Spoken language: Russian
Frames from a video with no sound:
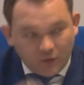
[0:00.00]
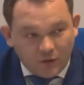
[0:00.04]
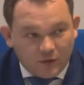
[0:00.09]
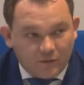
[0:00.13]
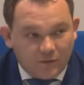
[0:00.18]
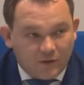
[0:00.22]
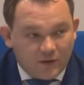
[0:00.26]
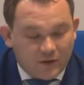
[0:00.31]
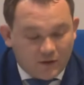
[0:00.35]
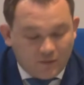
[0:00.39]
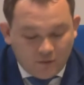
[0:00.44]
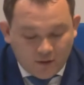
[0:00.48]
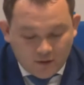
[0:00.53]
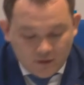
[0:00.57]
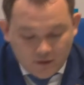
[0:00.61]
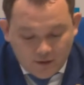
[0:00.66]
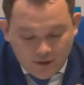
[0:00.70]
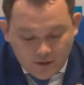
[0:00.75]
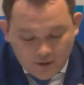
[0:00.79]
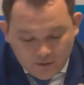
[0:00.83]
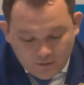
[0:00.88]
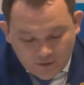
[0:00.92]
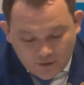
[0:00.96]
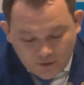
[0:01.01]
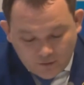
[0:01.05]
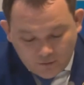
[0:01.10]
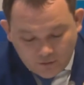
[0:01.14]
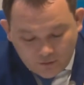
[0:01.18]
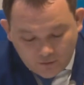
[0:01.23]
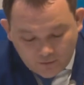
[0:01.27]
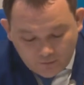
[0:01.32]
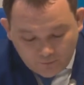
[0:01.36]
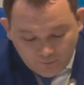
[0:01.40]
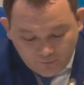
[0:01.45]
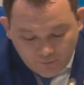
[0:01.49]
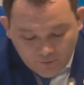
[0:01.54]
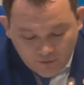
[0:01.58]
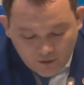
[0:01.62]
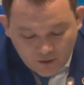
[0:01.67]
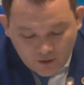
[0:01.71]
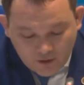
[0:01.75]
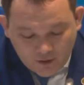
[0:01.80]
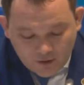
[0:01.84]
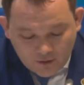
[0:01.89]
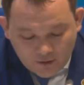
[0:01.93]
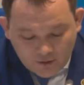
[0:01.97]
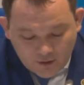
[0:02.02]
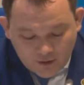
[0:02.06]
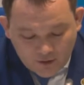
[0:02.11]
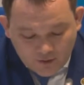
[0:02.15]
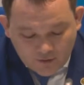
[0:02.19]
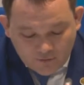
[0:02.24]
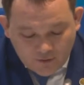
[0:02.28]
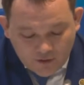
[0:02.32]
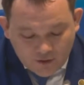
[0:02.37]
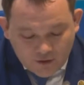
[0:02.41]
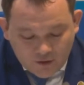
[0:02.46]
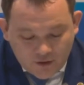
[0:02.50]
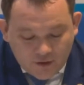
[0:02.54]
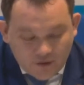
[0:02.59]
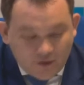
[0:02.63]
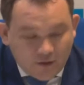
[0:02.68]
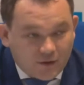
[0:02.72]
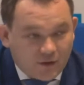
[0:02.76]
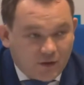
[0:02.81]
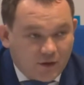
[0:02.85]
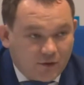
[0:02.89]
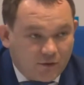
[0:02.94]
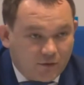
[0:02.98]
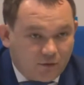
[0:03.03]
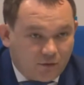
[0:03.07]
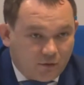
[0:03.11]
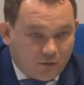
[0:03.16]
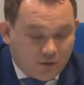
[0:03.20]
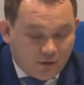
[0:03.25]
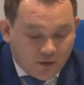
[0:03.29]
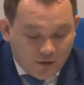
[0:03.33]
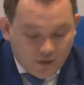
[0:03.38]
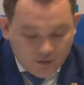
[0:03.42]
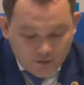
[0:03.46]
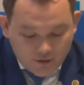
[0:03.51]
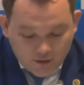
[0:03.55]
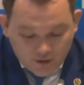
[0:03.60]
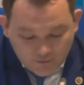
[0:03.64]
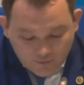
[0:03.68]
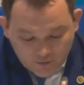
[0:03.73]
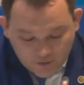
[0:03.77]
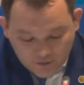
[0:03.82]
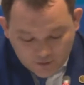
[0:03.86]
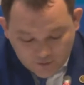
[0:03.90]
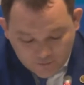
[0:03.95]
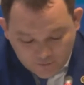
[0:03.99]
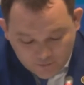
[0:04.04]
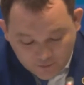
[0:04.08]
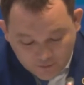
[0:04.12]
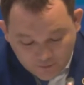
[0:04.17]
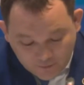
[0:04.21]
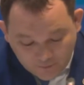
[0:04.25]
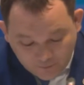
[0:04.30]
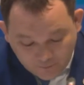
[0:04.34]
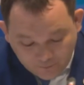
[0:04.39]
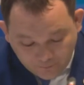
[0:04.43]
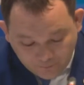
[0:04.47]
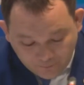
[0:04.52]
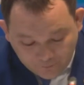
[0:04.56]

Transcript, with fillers: му и 223 м законам 326 и 343 соответственно.